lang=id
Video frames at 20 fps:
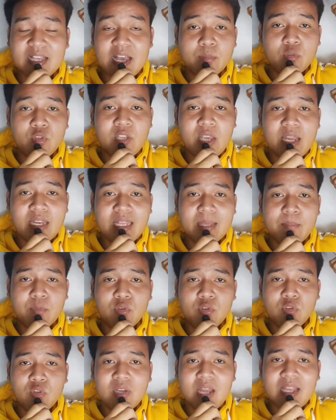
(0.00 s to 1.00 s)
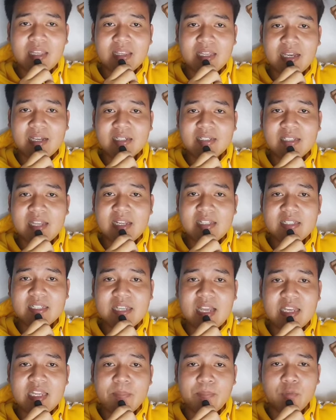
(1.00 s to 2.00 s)
Kemudian ibu guru datang dan si
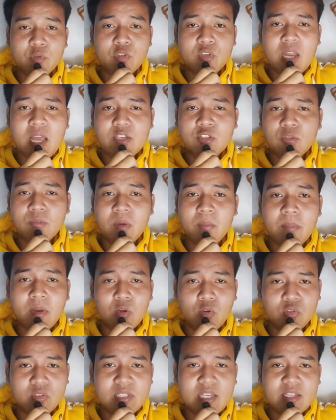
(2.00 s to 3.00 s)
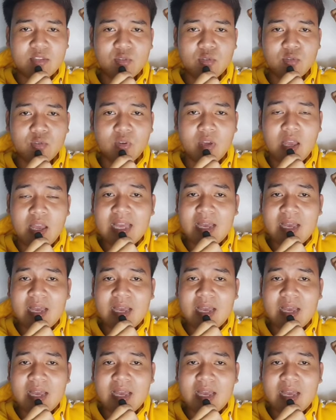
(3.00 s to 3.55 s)
Nani pun langsung memeluknya tuh.